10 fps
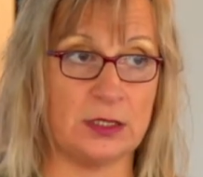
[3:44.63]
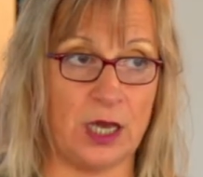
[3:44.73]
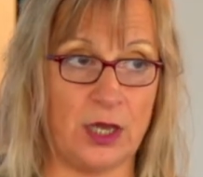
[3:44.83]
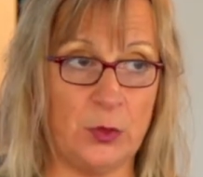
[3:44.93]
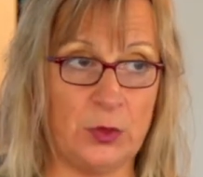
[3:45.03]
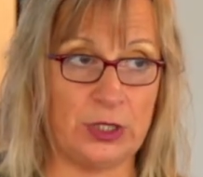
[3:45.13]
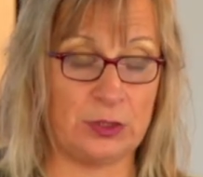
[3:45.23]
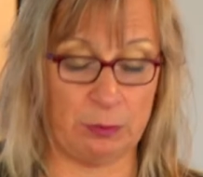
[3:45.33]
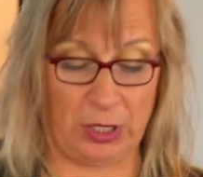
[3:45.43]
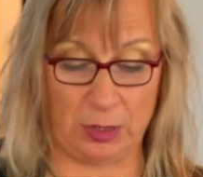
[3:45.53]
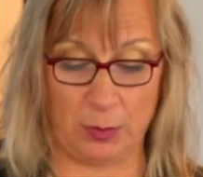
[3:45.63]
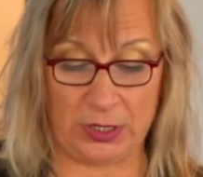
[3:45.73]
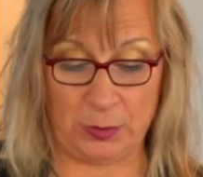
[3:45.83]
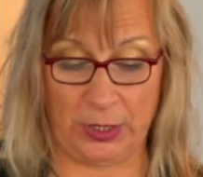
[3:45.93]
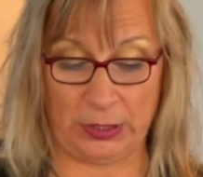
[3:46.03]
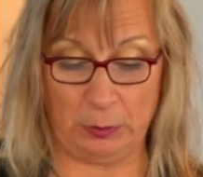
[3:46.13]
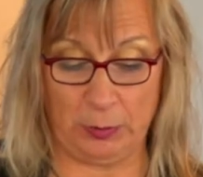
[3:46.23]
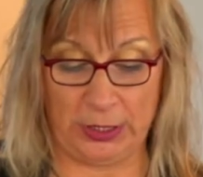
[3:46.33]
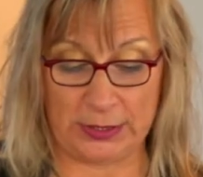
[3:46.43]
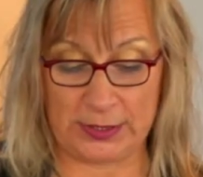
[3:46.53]
300 Megabyte
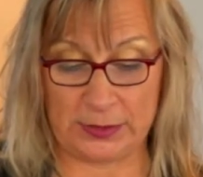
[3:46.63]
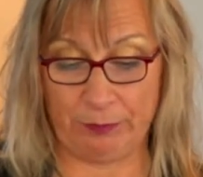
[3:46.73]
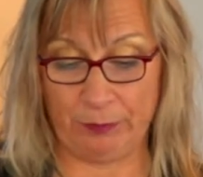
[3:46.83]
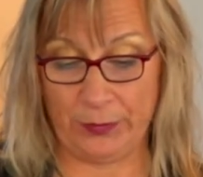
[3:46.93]
Plattenplatz.